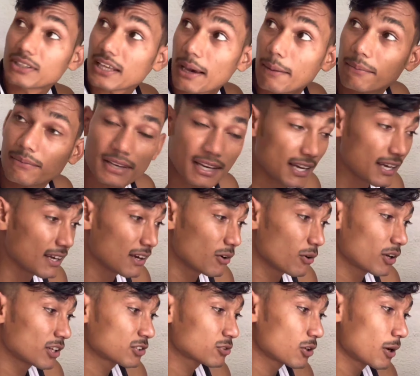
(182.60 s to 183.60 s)
सेम है
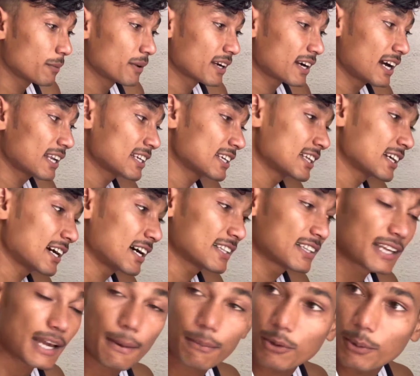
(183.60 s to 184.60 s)
और इसको हम निकाल के
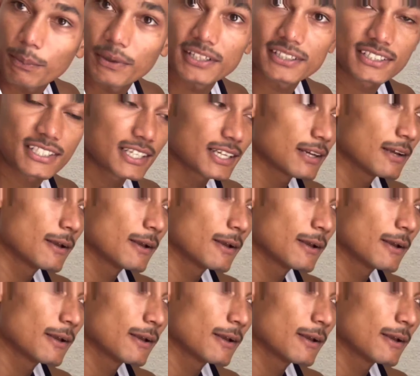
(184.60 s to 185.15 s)
दिखाते हैं आपको फिर से